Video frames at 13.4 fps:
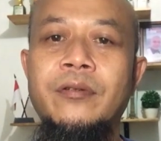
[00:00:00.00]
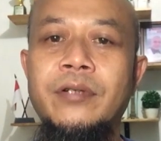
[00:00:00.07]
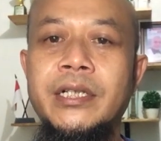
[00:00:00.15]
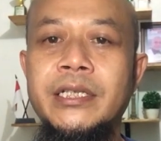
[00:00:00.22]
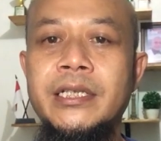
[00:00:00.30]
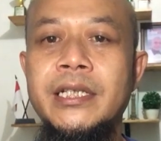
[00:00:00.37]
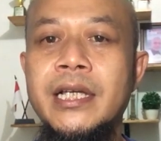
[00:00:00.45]

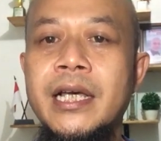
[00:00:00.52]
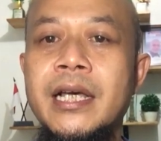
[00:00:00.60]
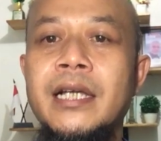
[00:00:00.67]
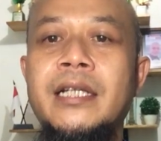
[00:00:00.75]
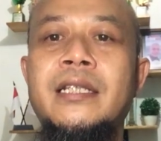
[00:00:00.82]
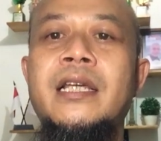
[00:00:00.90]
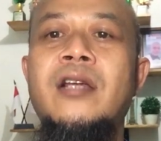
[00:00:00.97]
Indonesia
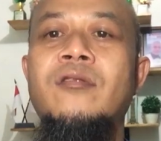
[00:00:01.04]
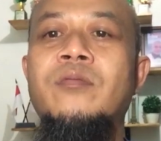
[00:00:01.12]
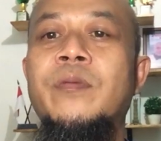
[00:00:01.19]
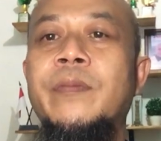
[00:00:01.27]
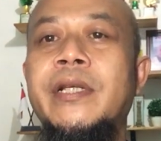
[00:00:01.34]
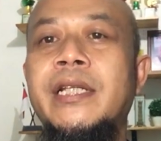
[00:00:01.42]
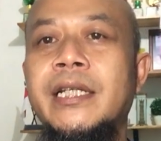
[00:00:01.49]
kita harus
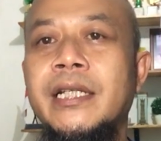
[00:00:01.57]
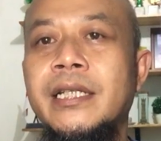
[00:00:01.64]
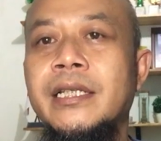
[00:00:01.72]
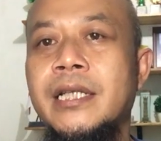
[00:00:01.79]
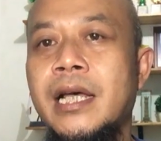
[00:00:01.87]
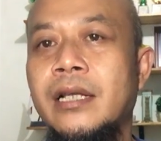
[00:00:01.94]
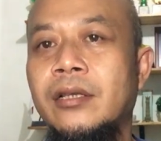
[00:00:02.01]
memiliki
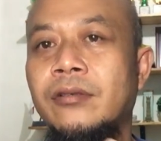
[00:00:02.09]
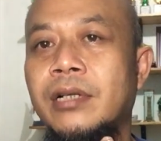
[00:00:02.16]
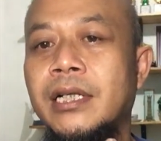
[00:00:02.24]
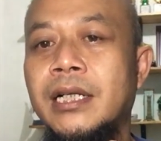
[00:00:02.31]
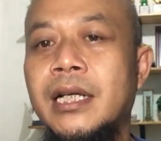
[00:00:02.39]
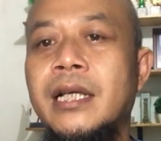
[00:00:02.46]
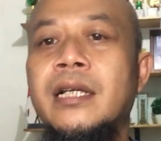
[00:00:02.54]
satu
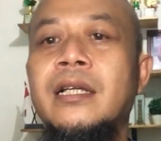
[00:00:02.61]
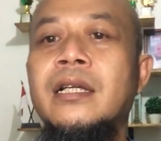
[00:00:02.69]
adalah